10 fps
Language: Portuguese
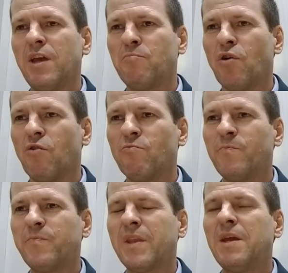e bom.
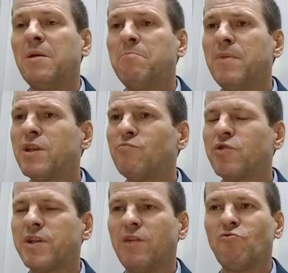Mesmo
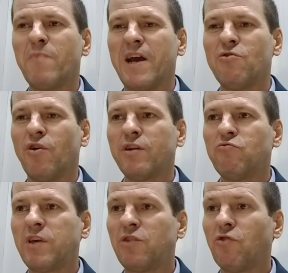sendo maior
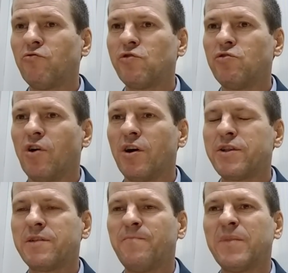do que todos
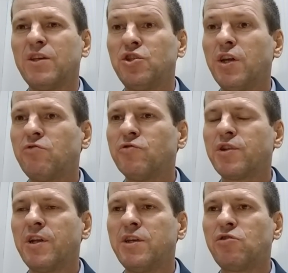nós, Jesus
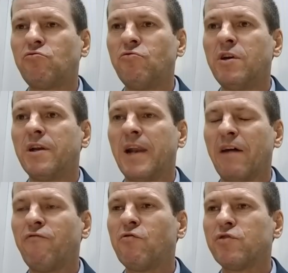Cristo
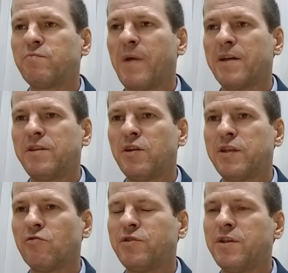lavou os pés de
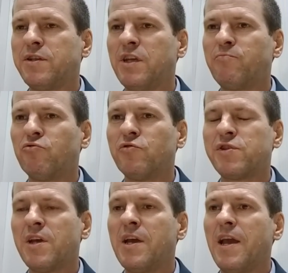seus
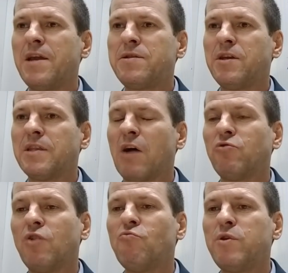discípulos em sinal
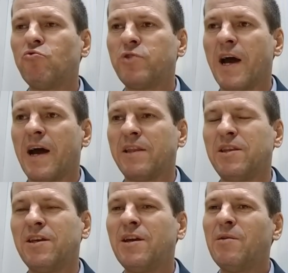de
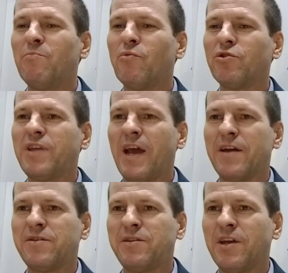humildade,
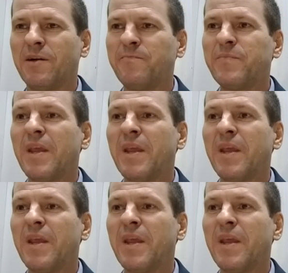modéstia,